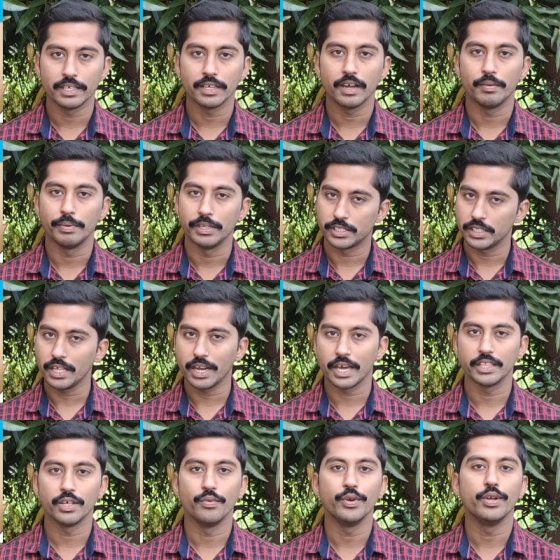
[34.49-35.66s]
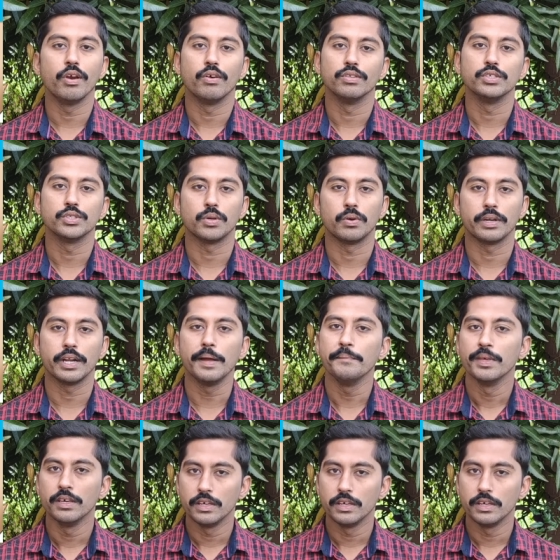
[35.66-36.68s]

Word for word: இருக்கு அப்படின்றத நான் இந்த வீடியோவில் வந்து சொல்றேன்